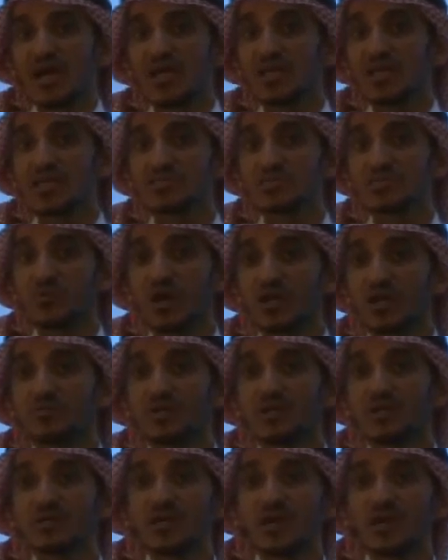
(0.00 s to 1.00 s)
الجوانب
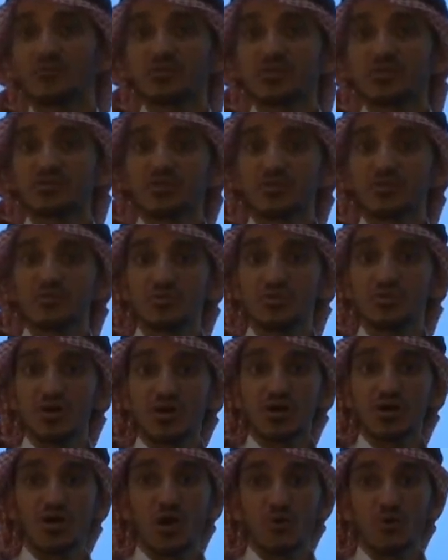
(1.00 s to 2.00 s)
لابد ان تكون
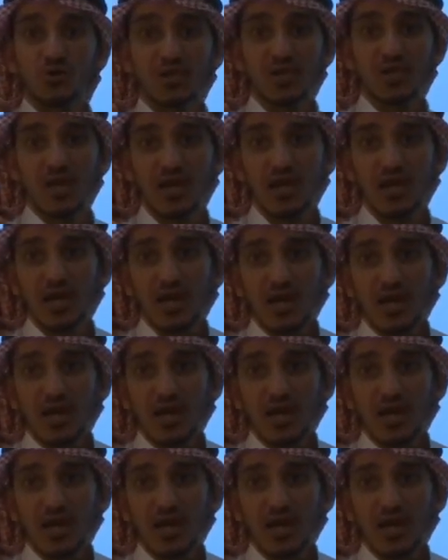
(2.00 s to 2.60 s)
قويه